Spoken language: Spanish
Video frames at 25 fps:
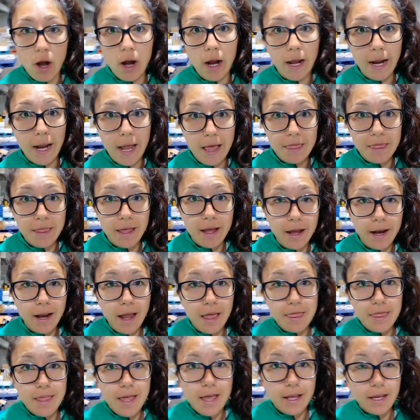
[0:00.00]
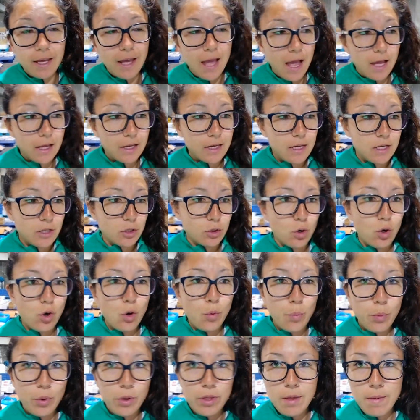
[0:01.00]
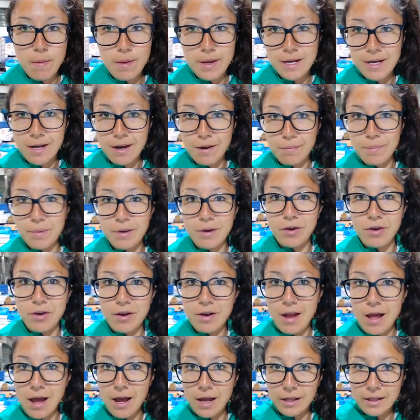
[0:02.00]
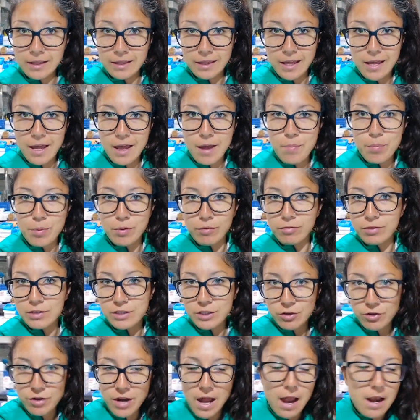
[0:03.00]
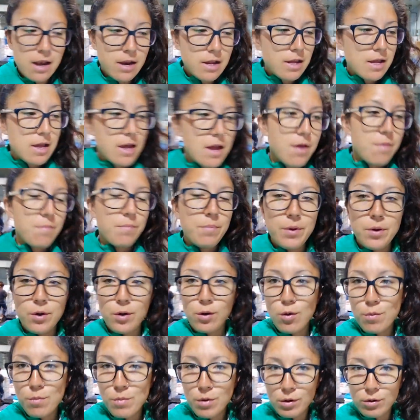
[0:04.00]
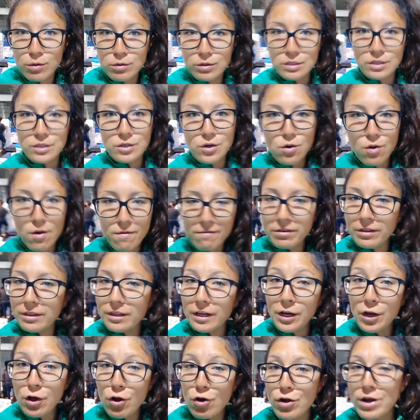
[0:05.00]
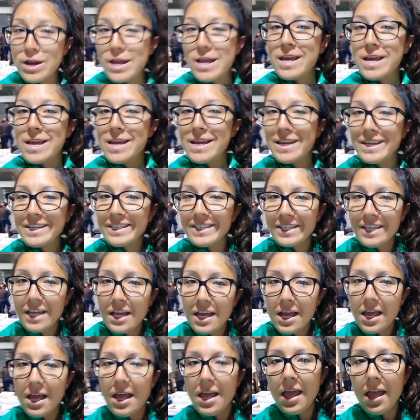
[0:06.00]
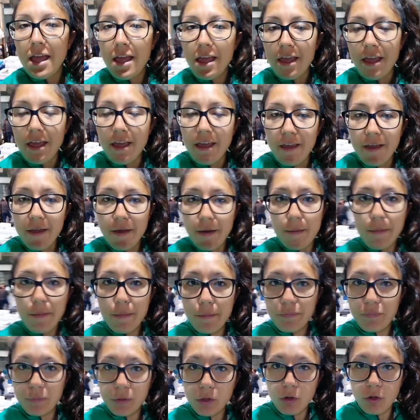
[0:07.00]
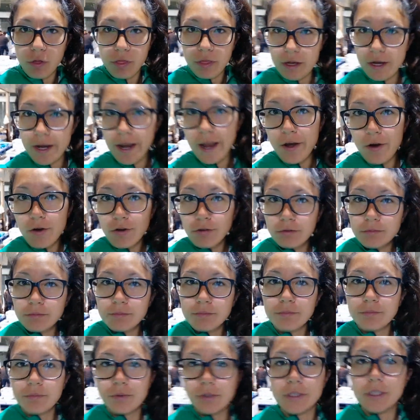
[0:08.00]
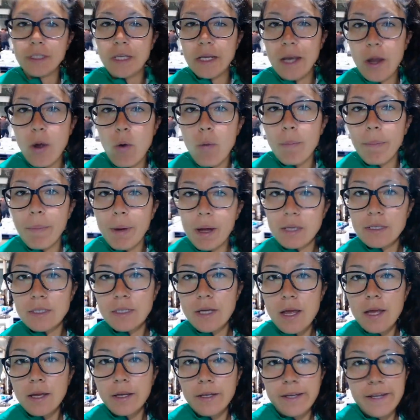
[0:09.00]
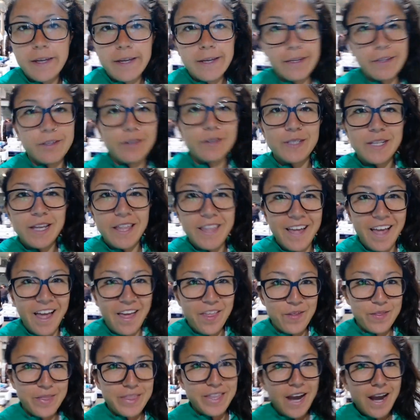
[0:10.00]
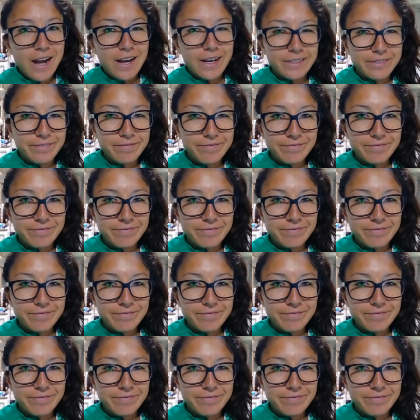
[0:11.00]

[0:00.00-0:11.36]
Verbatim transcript: grande, grande, que aquí solo puede venir la, gente profesional, pero como nuestro anfitrión es eh, cocinero, pues tiene un pase y nos ha dejado entrar.